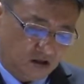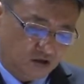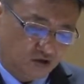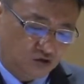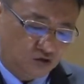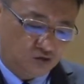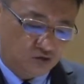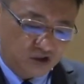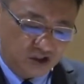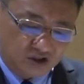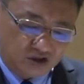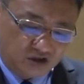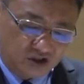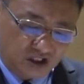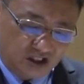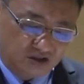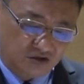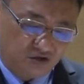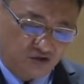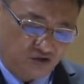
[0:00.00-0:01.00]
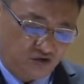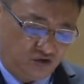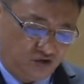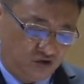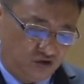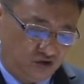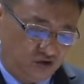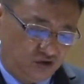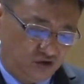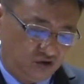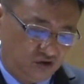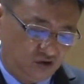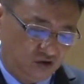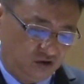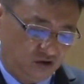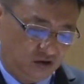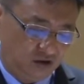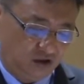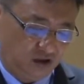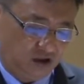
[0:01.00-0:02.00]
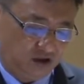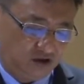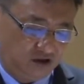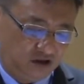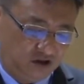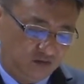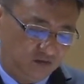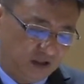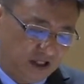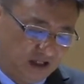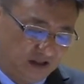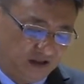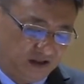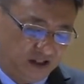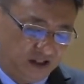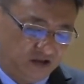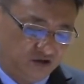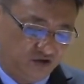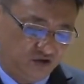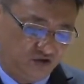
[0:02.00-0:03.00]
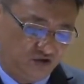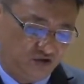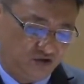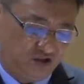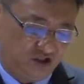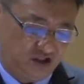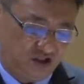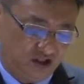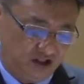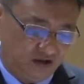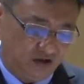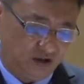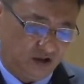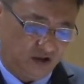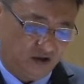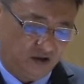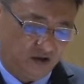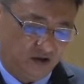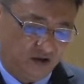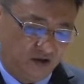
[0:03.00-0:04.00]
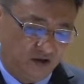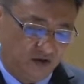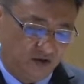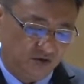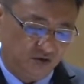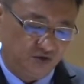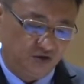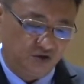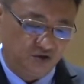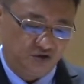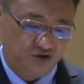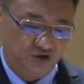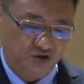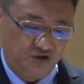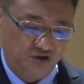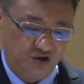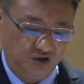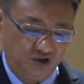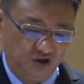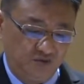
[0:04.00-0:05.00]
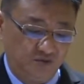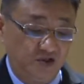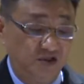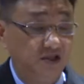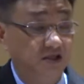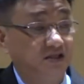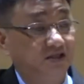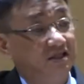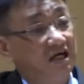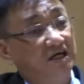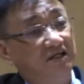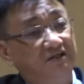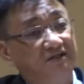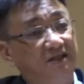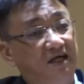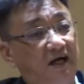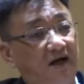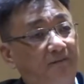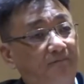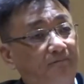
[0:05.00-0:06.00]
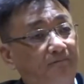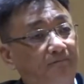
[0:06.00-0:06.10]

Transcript: 故意谦虚和敬拜天使的人夺去你们的奖赏。